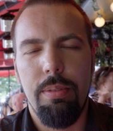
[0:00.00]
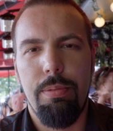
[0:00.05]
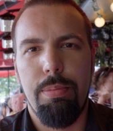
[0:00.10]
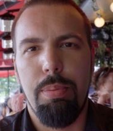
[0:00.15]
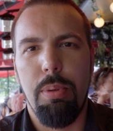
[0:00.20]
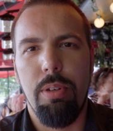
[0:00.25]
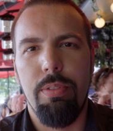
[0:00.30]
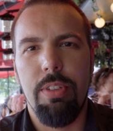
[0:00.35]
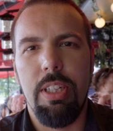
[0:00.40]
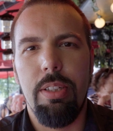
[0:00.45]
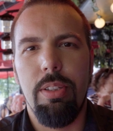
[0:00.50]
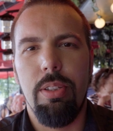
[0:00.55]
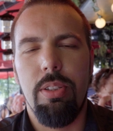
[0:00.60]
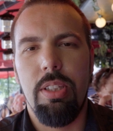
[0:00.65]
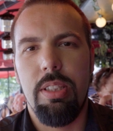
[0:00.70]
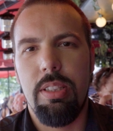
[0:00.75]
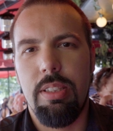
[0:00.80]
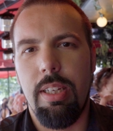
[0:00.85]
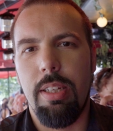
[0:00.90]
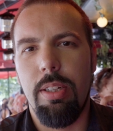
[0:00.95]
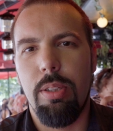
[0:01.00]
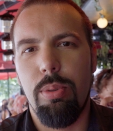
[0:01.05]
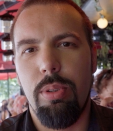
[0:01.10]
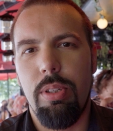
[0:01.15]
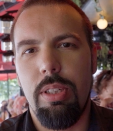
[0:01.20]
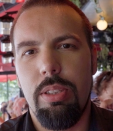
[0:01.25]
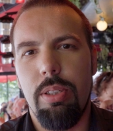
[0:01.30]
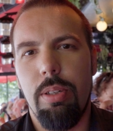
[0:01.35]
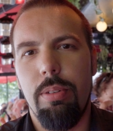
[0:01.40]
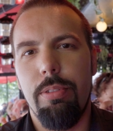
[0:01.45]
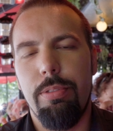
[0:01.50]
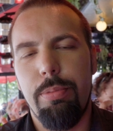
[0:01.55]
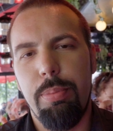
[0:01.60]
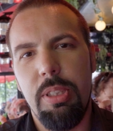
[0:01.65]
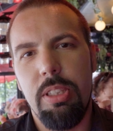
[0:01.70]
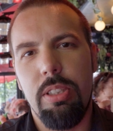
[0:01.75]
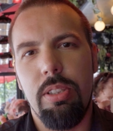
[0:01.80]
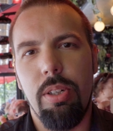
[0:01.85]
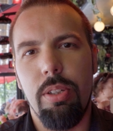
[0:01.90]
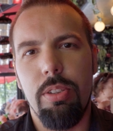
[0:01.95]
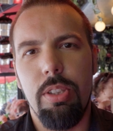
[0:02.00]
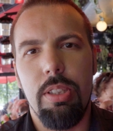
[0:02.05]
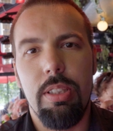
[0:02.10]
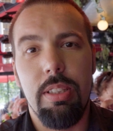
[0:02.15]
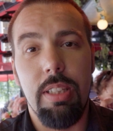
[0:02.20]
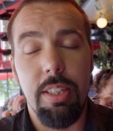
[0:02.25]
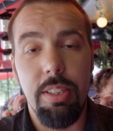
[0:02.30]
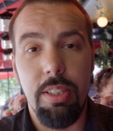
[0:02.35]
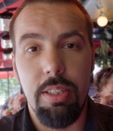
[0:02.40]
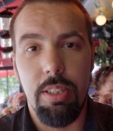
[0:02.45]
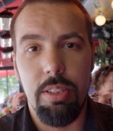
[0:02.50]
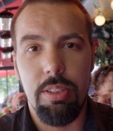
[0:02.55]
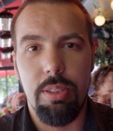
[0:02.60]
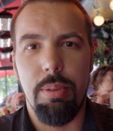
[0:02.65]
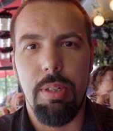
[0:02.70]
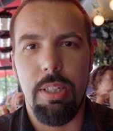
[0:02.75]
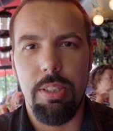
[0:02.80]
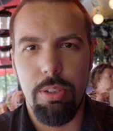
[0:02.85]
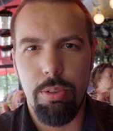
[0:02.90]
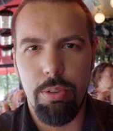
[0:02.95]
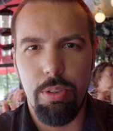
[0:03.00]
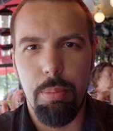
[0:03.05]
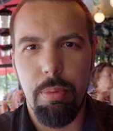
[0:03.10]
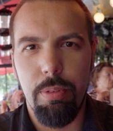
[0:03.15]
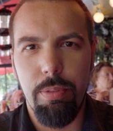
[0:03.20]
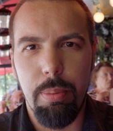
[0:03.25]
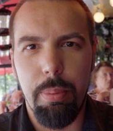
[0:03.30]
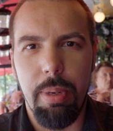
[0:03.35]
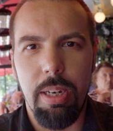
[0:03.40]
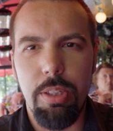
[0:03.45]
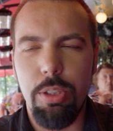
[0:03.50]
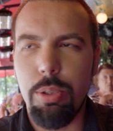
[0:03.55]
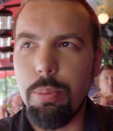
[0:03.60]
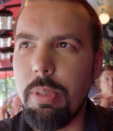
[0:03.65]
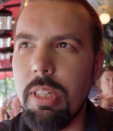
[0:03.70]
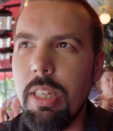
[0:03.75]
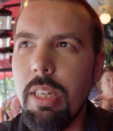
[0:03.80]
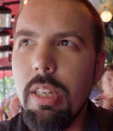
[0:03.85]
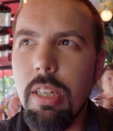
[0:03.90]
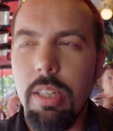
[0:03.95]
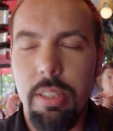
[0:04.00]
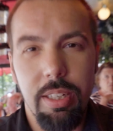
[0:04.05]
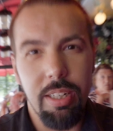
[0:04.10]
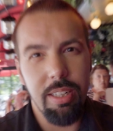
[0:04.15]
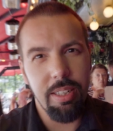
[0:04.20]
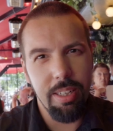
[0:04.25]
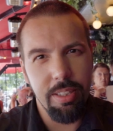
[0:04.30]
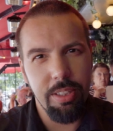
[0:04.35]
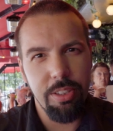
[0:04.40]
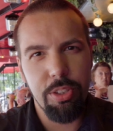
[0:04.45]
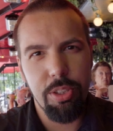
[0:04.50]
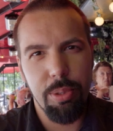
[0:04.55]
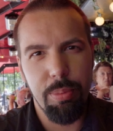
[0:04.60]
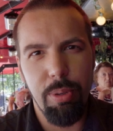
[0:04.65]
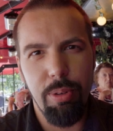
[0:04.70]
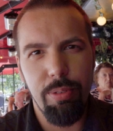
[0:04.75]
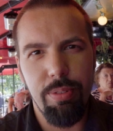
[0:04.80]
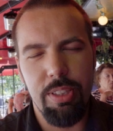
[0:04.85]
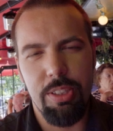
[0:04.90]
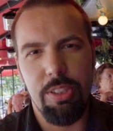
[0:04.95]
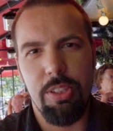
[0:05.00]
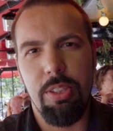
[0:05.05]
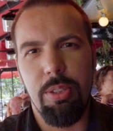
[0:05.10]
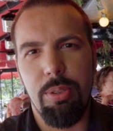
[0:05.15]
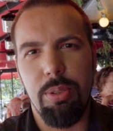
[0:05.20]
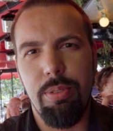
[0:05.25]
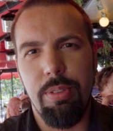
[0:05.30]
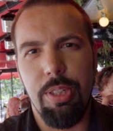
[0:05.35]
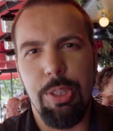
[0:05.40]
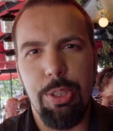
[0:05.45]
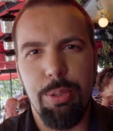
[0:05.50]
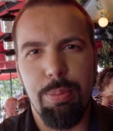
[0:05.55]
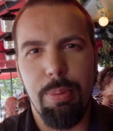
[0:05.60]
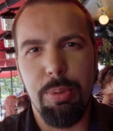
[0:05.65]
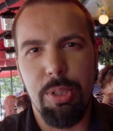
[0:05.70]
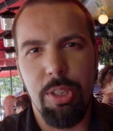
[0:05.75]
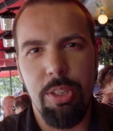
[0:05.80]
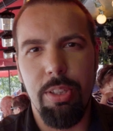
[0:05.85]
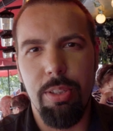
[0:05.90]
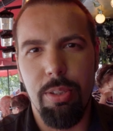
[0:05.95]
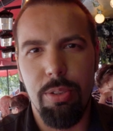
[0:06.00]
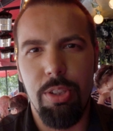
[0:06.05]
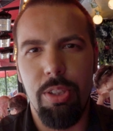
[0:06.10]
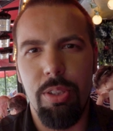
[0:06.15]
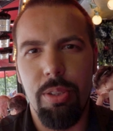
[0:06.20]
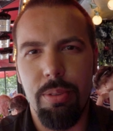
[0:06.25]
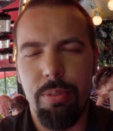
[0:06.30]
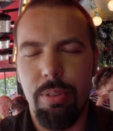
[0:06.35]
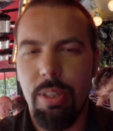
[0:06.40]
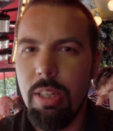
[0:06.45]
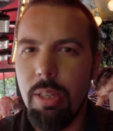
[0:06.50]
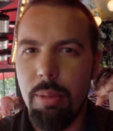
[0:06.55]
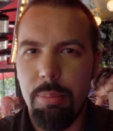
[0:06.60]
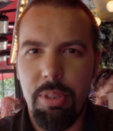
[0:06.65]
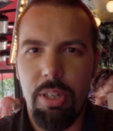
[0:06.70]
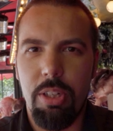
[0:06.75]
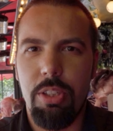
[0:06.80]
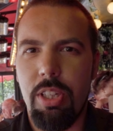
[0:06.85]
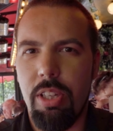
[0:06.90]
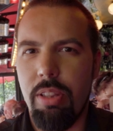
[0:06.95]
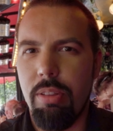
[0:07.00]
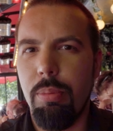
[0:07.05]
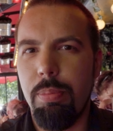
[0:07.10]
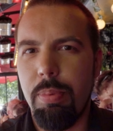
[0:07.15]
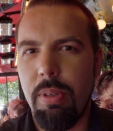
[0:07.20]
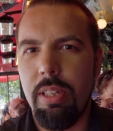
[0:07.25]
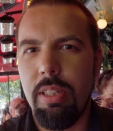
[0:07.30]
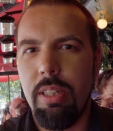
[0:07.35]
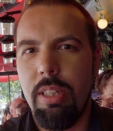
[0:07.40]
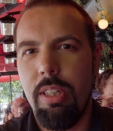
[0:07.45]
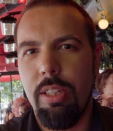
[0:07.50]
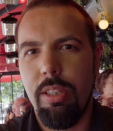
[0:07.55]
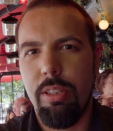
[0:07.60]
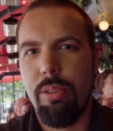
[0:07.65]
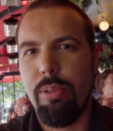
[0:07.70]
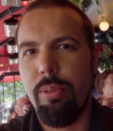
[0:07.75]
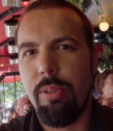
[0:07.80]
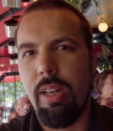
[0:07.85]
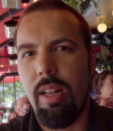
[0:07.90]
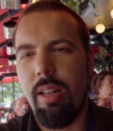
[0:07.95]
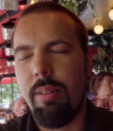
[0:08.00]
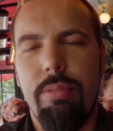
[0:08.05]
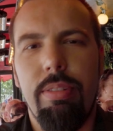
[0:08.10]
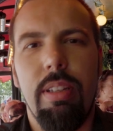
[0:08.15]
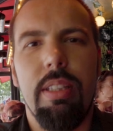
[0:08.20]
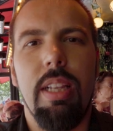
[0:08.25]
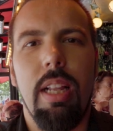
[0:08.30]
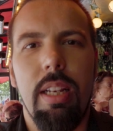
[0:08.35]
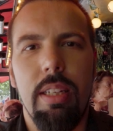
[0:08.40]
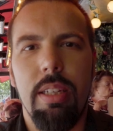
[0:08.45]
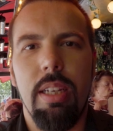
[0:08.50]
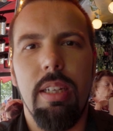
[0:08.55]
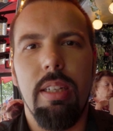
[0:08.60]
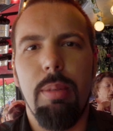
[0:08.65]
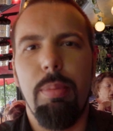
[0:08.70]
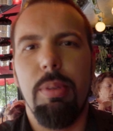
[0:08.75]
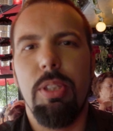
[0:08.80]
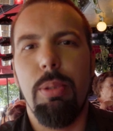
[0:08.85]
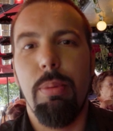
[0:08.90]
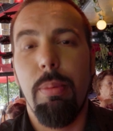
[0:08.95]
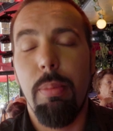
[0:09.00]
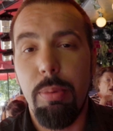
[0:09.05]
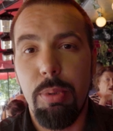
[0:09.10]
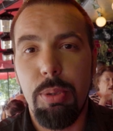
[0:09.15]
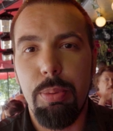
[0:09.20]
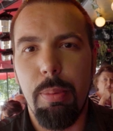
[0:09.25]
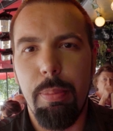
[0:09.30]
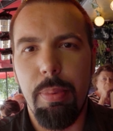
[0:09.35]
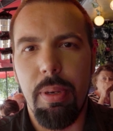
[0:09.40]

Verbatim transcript: w porównaniu do tych cen, które są w bistro, tych tanich restauracji, które my wybraliśmy, no ale na nie trzeba uważać, jak już wiecie z poprzednich odcinków. Pierwsza super, druga fatalna, chyba że my mieliśmy